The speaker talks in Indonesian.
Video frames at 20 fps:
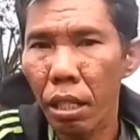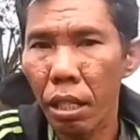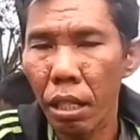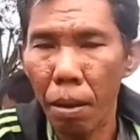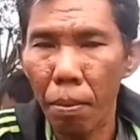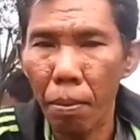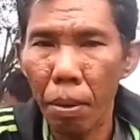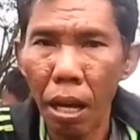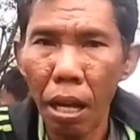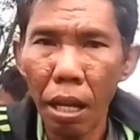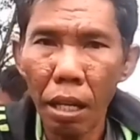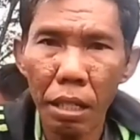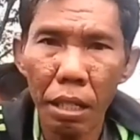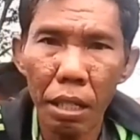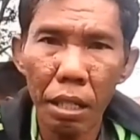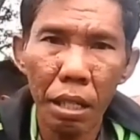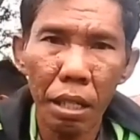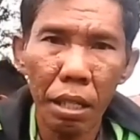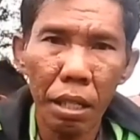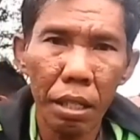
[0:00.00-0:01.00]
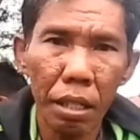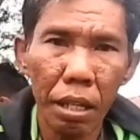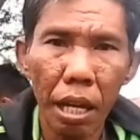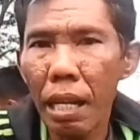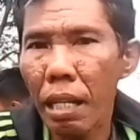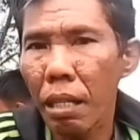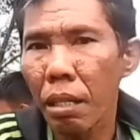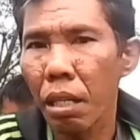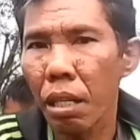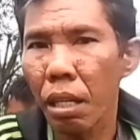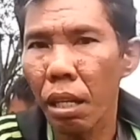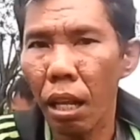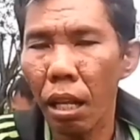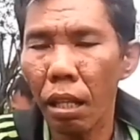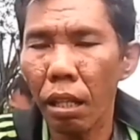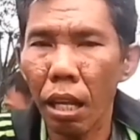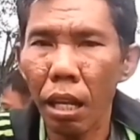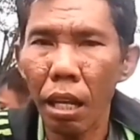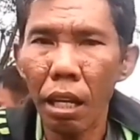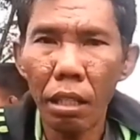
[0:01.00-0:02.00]
setiap hari dan
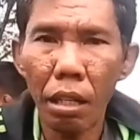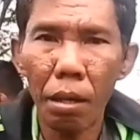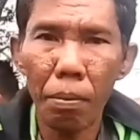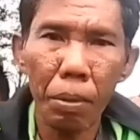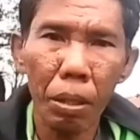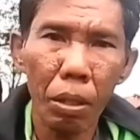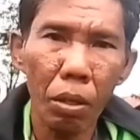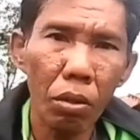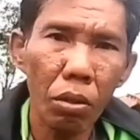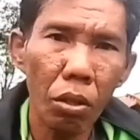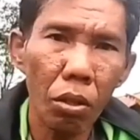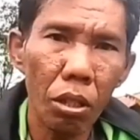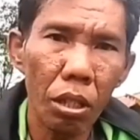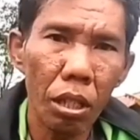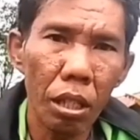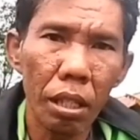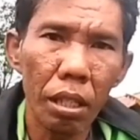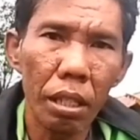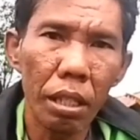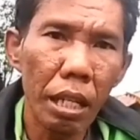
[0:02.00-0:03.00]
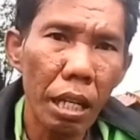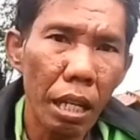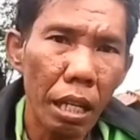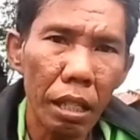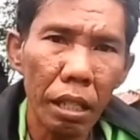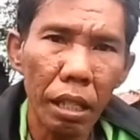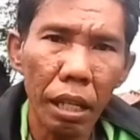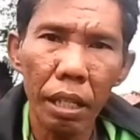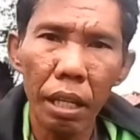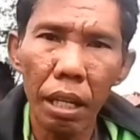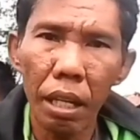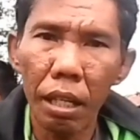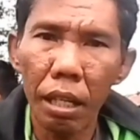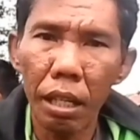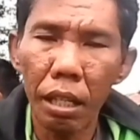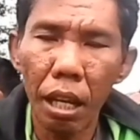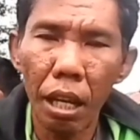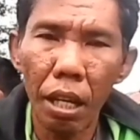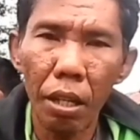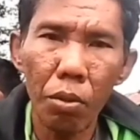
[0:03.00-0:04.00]
rata-rata penonton di channel
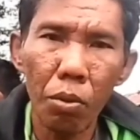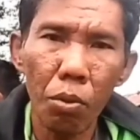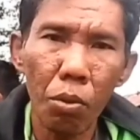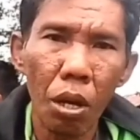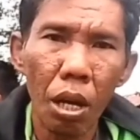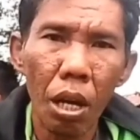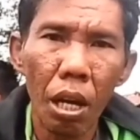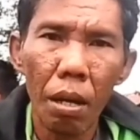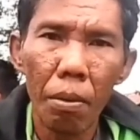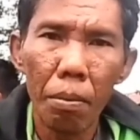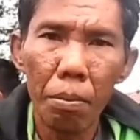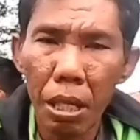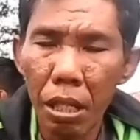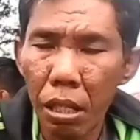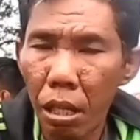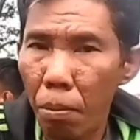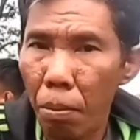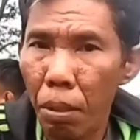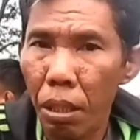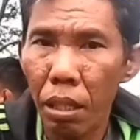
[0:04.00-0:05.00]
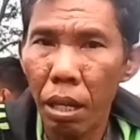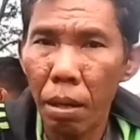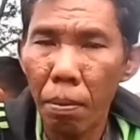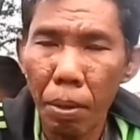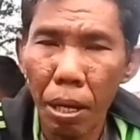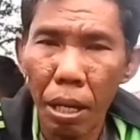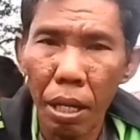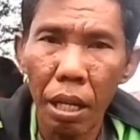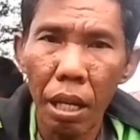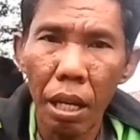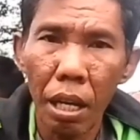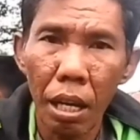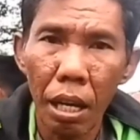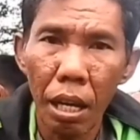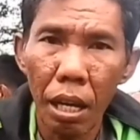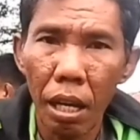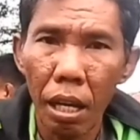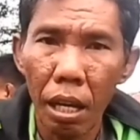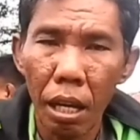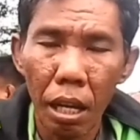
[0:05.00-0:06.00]
kita itu bisa mencapai
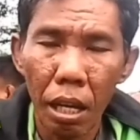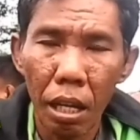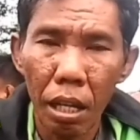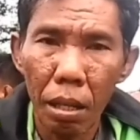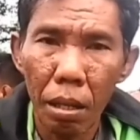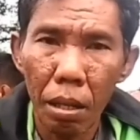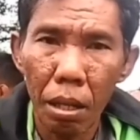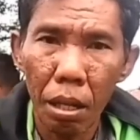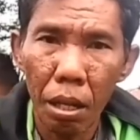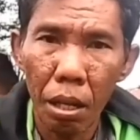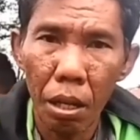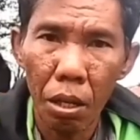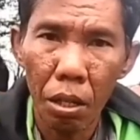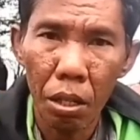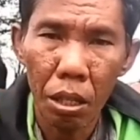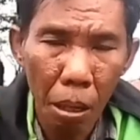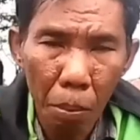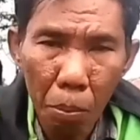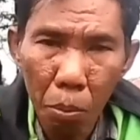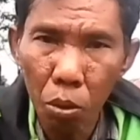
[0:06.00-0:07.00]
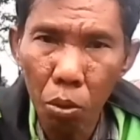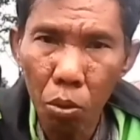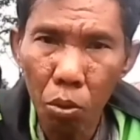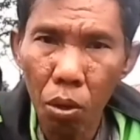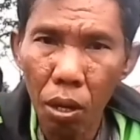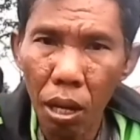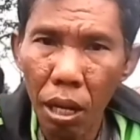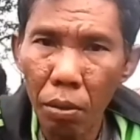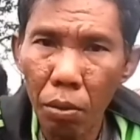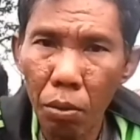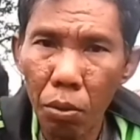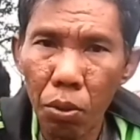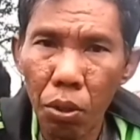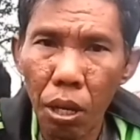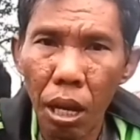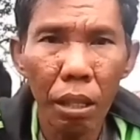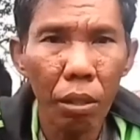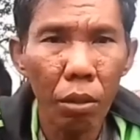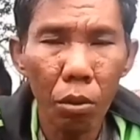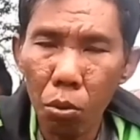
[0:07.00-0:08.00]

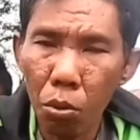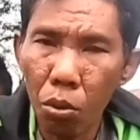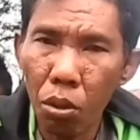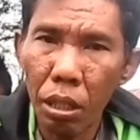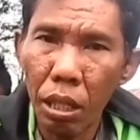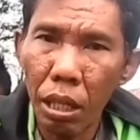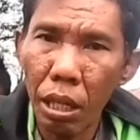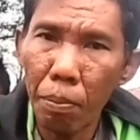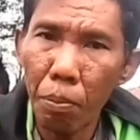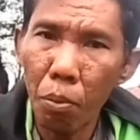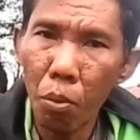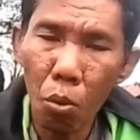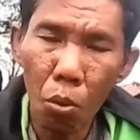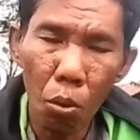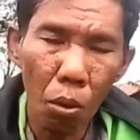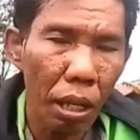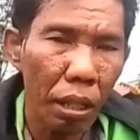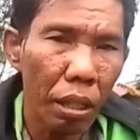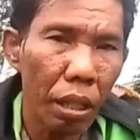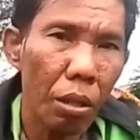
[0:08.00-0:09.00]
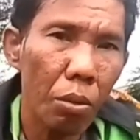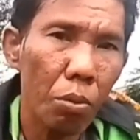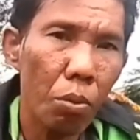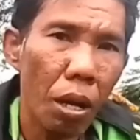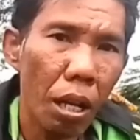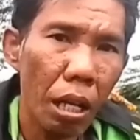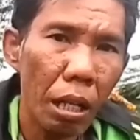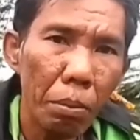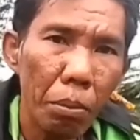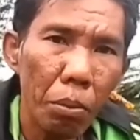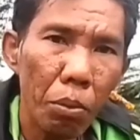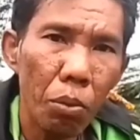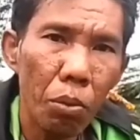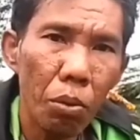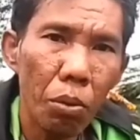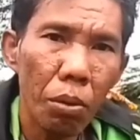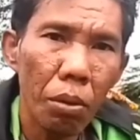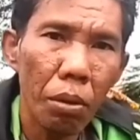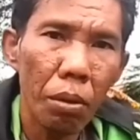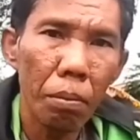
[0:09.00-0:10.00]
1700 atau di pukul rata
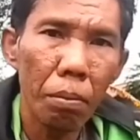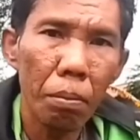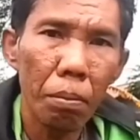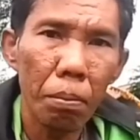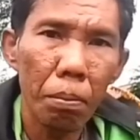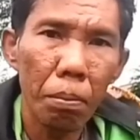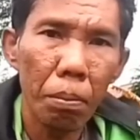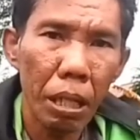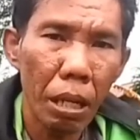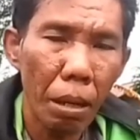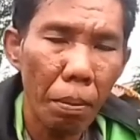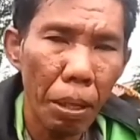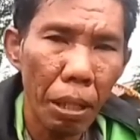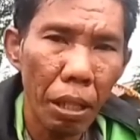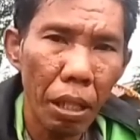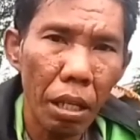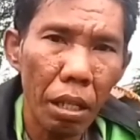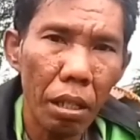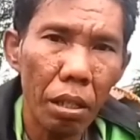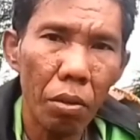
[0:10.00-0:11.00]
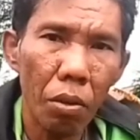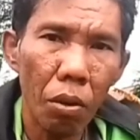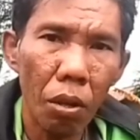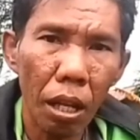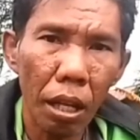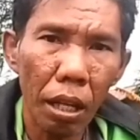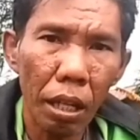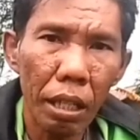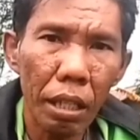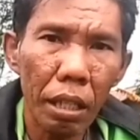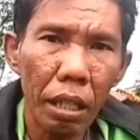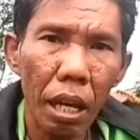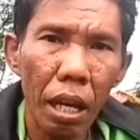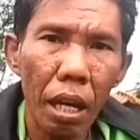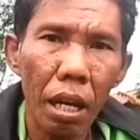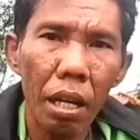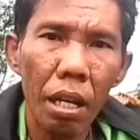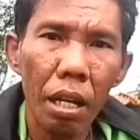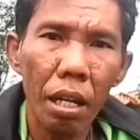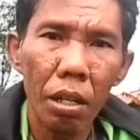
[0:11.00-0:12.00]
2000 pendapatan dolar kita
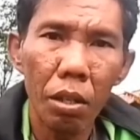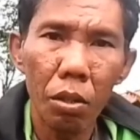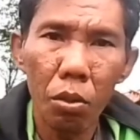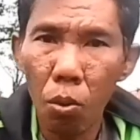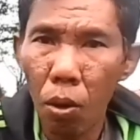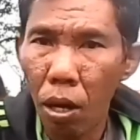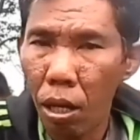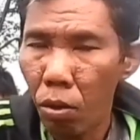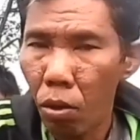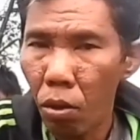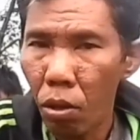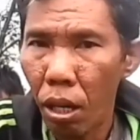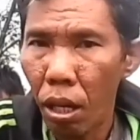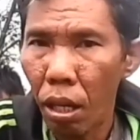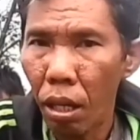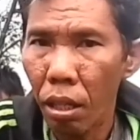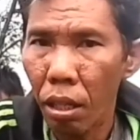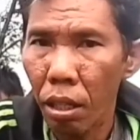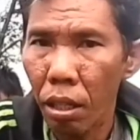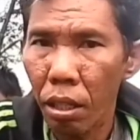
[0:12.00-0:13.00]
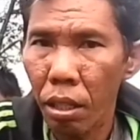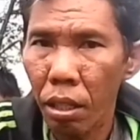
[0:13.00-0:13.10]
2 dolar